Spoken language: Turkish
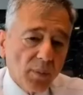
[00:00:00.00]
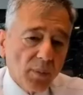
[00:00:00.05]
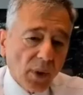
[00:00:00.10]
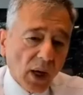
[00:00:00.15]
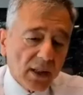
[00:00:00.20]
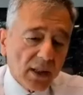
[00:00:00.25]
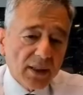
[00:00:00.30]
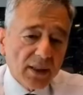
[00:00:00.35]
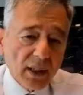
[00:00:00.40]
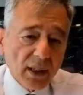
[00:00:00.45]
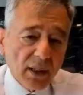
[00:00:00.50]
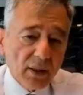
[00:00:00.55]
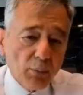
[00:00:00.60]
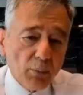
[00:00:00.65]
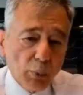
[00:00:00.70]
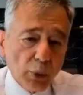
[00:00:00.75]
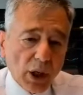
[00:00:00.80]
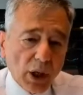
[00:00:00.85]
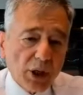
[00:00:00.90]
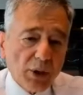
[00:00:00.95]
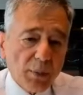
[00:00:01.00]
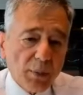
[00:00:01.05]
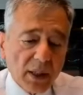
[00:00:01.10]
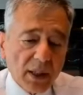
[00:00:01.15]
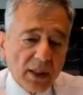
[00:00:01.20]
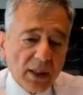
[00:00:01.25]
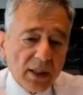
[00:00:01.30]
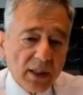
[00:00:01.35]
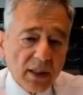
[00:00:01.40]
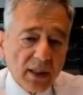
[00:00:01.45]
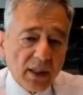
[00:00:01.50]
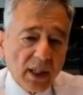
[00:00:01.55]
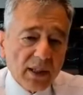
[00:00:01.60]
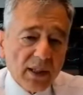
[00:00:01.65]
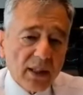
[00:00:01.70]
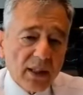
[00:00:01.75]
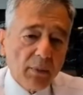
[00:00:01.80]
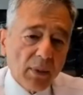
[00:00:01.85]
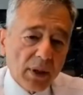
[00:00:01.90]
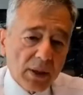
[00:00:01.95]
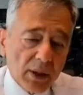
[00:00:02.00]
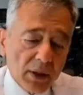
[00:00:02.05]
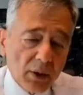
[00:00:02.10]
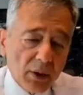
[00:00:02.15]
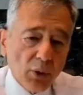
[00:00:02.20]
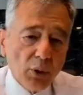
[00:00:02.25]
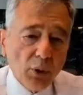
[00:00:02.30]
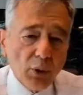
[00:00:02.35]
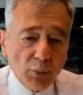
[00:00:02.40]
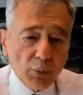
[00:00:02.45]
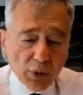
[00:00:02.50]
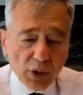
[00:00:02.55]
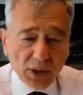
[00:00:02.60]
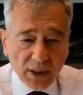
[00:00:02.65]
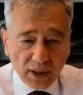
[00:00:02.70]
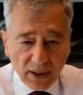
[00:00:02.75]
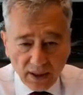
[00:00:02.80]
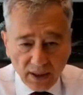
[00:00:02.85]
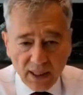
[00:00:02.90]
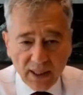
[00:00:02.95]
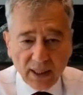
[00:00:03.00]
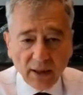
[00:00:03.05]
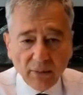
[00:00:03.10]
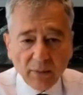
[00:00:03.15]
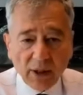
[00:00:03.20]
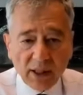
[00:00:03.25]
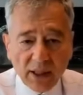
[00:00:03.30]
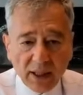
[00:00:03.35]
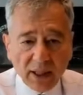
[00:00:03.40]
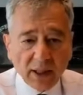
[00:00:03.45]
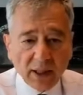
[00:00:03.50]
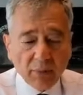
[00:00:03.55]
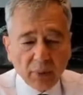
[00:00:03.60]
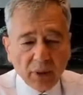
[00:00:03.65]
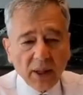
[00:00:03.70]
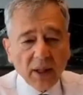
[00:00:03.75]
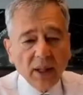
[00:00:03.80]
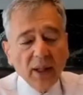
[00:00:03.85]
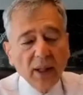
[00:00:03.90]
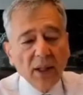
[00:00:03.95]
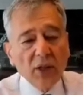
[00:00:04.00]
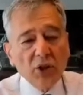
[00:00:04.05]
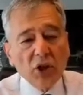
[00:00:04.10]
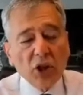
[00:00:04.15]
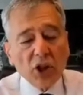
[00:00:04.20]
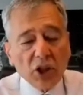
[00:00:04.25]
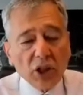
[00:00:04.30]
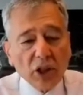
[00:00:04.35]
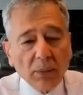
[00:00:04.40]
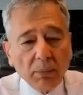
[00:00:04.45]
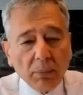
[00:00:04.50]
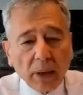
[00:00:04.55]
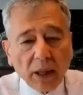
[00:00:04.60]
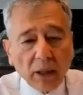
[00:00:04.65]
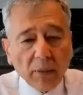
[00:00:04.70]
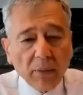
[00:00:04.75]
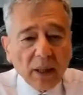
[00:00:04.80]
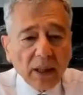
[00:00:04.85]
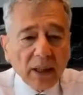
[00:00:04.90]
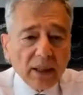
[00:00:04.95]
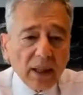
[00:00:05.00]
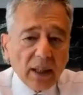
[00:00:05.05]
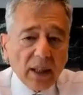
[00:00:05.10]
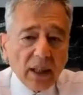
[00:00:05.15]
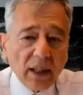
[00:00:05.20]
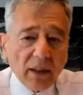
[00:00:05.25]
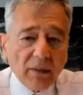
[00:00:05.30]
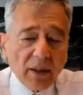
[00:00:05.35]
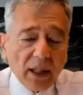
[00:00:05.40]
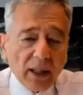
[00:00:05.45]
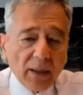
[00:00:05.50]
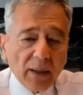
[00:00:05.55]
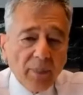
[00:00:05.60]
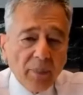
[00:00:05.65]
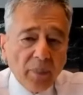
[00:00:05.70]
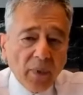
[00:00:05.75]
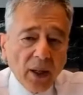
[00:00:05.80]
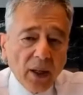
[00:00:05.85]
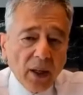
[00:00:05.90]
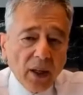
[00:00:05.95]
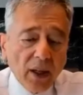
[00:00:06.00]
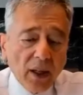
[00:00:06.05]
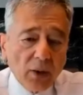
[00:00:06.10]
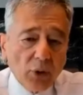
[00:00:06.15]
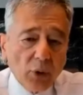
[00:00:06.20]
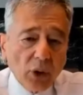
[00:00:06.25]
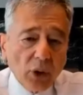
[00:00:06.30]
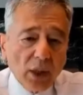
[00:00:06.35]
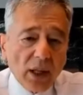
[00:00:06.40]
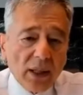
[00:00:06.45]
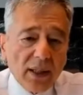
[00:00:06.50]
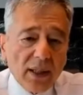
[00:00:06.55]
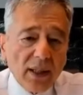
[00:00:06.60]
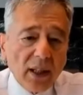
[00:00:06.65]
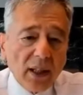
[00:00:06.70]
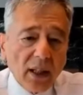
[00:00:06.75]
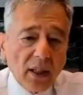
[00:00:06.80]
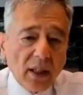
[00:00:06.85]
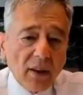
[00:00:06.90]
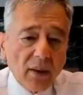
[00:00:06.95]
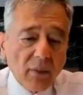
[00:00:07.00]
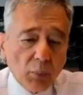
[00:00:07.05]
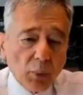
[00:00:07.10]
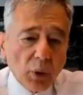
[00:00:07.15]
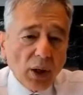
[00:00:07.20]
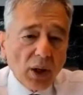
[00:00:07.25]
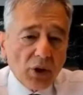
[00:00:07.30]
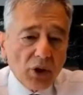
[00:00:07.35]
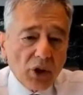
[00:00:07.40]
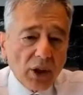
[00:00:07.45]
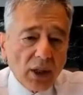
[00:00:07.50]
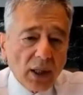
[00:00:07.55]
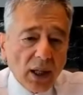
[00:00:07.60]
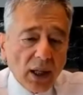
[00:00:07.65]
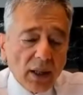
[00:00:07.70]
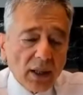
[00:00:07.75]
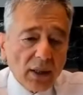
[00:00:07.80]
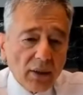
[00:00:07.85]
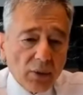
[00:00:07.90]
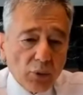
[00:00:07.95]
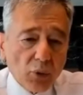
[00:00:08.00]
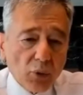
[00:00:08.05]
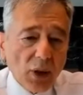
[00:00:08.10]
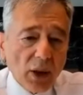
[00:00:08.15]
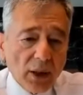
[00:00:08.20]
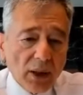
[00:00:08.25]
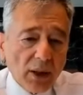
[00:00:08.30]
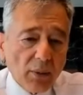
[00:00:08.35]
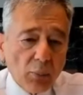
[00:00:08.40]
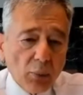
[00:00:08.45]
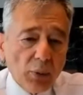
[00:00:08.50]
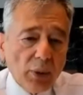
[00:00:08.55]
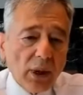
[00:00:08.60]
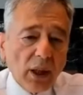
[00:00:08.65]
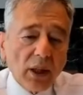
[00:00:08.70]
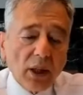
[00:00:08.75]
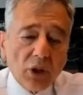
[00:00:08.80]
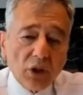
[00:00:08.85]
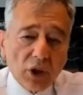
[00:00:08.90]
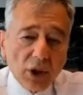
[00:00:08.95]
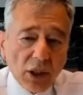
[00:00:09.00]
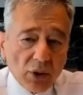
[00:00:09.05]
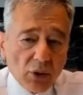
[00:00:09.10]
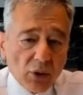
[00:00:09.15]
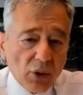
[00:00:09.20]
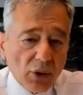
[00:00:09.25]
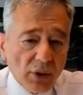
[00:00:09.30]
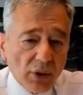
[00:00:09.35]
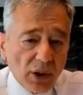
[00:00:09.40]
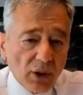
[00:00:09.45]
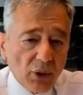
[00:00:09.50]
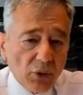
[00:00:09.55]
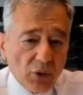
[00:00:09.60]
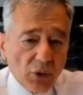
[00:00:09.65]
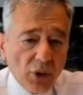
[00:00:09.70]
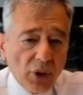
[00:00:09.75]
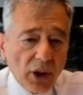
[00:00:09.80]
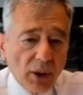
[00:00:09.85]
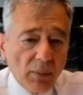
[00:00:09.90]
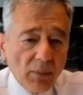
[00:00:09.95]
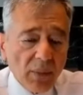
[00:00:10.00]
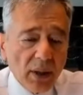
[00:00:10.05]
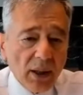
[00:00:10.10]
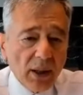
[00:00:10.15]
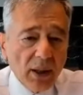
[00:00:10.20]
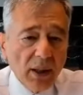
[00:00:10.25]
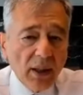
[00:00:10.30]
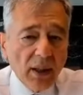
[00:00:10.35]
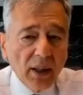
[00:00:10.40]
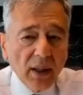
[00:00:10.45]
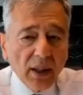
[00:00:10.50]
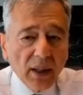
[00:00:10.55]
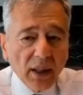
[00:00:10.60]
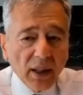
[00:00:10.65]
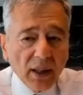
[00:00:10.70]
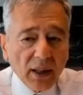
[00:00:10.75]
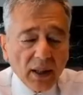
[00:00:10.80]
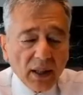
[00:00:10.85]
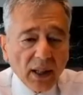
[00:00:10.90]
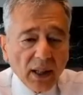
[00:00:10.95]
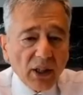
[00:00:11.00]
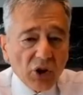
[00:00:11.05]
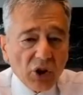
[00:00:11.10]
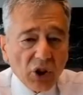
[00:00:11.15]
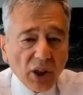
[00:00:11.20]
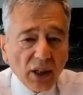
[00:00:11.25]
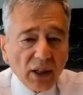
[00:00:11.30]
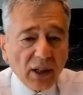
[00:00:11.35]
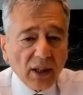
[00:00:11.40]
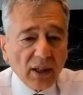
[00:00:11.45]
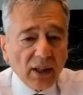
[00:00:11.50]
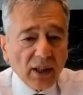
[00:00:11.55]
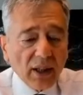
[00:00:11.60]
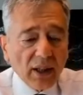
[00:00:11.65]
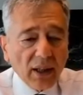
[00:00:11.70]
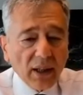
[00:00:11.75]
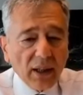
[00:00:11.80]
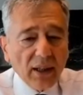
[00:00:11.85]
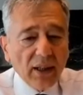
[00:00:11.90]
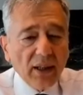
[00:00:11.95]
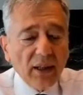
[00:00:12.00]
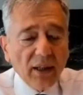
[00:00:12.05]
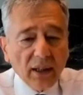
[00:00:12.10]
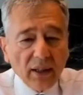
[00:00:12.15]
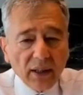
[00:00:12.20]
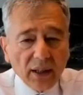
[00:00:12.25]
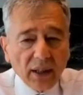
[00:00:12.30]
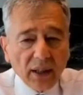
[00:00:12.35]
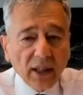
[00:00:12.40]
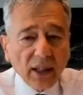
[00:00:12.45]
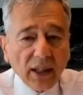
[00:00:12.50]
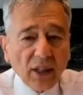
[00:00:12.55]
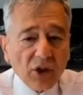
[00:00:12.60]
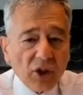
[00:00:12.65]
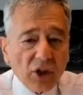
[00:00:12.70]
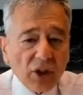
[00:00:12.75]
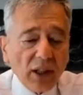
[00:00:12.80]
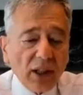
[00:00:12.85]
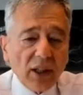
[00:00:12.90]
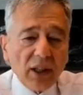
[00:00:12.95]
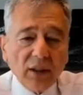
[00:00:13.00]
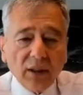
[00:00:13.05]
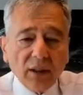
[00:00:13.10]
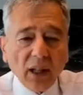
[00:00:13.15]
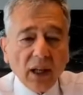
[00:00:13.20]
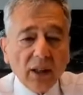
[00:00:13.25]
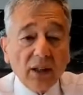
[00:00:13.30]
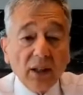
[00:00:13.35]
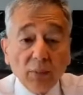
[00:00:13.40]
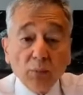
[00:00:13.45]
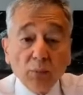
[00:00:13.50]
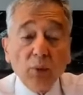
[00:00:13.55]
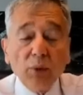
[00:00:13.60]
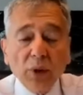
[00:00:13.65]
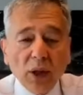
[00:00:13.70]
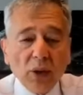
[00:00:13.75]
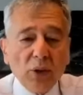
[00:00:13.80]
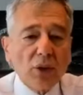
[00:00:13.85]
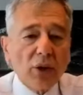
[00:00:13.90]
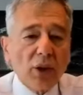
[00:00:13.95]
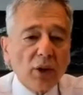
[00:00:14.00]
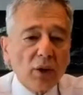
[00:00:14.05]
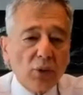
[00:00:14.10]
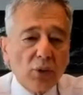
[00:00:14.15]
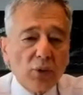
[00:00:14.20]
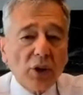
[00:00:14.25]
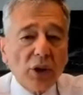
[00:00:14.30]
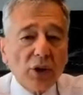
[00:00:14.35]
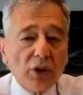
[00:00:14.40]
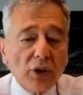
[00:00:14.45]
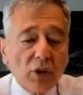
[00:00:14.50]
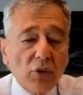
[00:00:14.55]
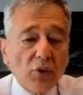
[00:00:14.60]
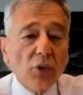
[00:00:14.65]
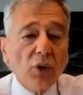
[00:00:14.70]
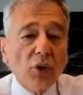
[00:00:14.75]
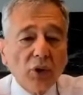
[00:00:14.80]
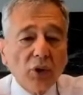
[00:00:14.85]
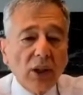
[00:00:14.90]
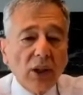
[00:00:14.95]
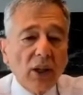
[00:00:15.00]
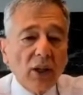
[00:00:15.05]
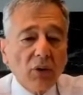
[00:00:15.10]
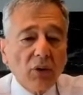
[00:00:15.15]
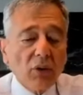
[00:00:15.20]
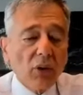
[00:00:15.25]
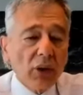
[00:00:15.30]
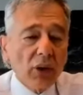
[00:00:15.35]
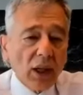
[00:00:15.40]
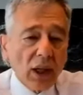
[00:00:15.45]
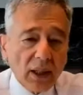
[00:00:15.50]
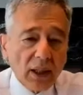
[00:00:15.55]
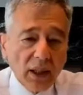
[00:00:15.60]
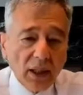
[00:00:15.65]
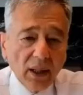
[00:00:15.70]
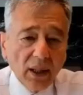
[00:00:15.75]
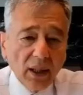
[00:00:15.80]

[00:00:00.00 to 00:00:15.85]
hastalığın bulaşma riskinin azalması, ölüm riskinin azalması gibi çeşitli parametreler var. E, dolayısıyla bu aşılar, şu anda bulunan aşılar son derece önemli. E, gelecekte de e, yeni aşıların artık bundan sonraki süreçte çok daha kolay